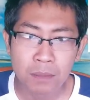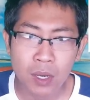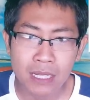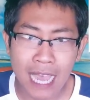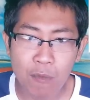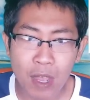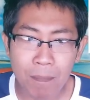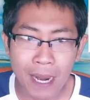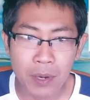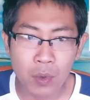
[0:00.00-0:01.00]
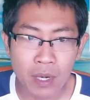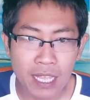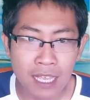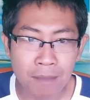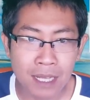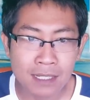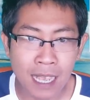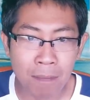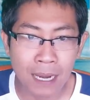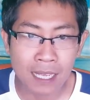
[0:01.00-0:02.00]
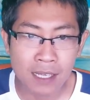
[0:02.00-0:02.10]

พอถามว่าปลาโดนี่มาจากปลา